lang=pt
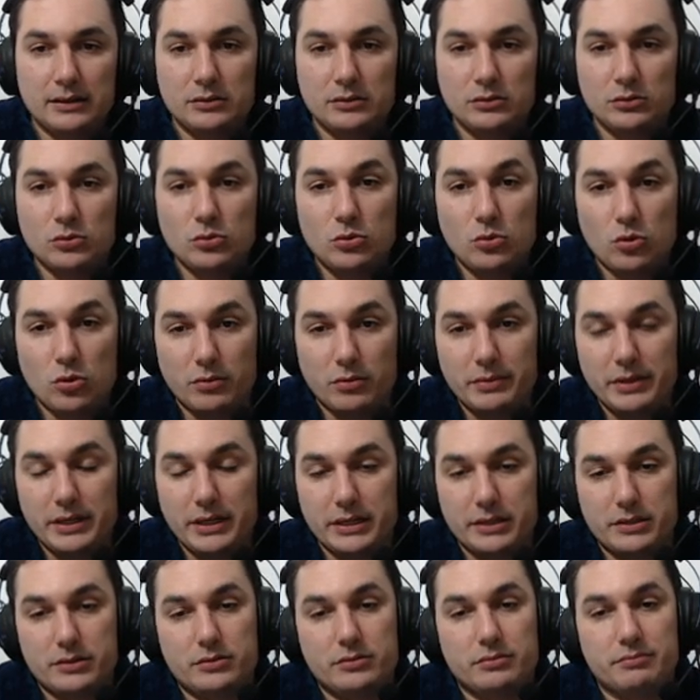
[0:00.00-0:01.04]
no
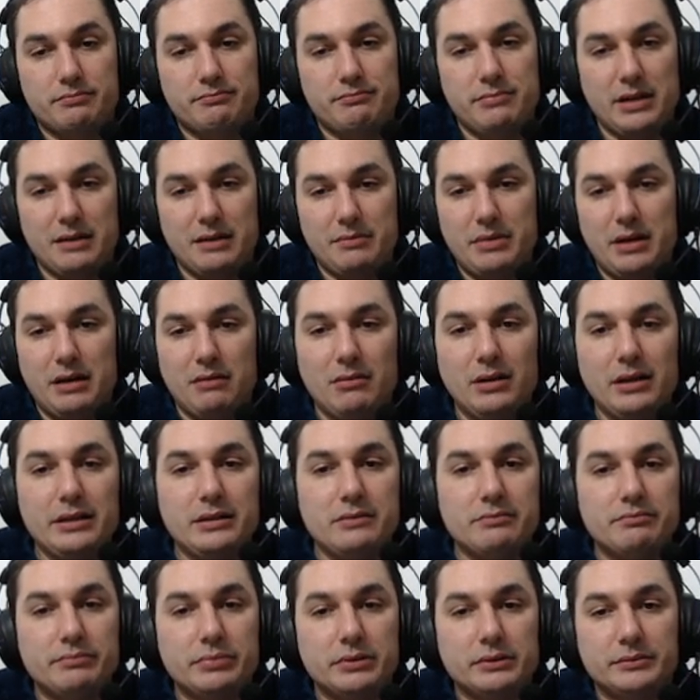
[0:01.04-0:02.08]
começo, bebe água
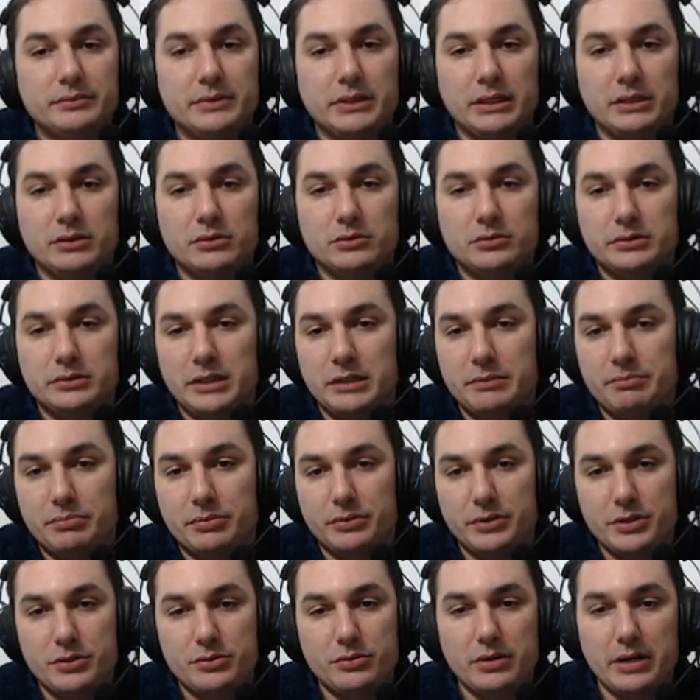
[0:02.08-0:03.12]
limpa, entendeu?
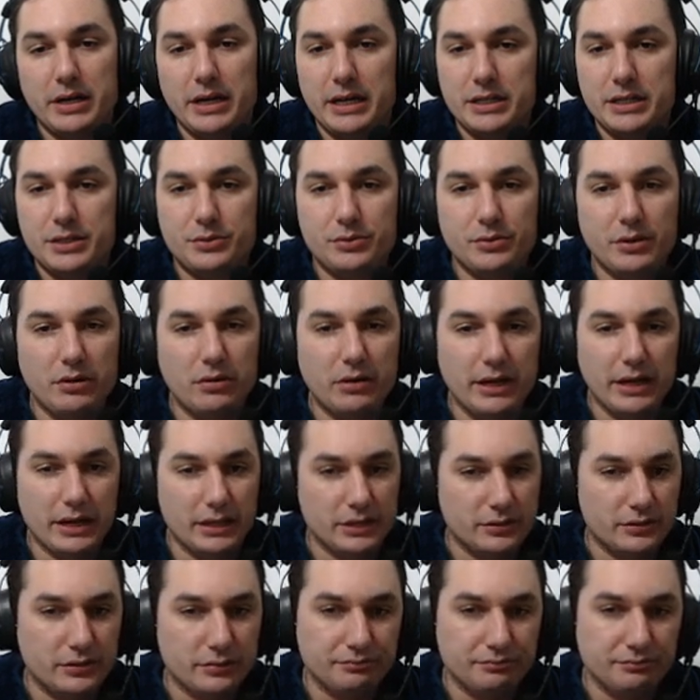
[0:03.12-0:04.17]
Depois o resto é o resto,